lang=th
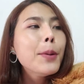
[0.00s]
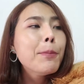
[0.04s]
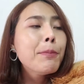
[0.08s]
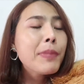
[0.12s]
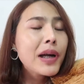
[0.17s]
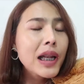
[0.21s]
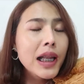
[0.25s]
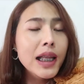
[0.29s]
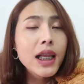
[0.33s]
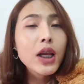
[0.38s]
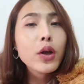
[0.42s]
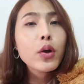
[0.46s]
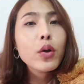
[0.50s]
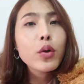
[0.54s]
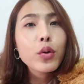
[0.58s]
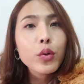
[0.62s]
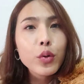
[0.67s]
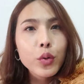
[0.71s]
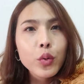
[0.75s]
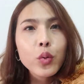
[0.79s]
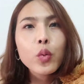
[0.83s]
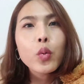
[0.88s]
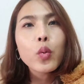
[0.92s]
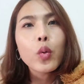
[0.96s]
เมื่อไรที่เรา
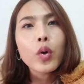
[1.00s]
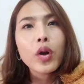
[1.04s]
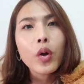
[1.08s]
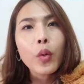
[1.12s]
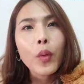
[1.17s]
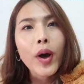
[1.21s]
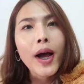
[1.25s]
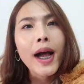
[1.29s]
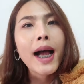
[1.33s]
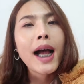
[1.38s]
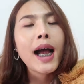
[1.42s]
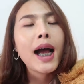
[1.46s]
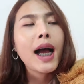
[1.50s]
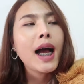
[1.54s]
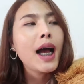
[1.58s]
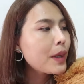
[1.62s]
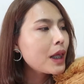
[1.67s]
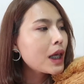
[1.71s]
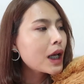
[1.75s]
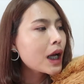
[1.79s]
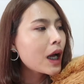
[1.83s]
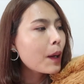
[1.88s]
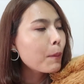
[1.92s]
ดูถูกหรือว่ามี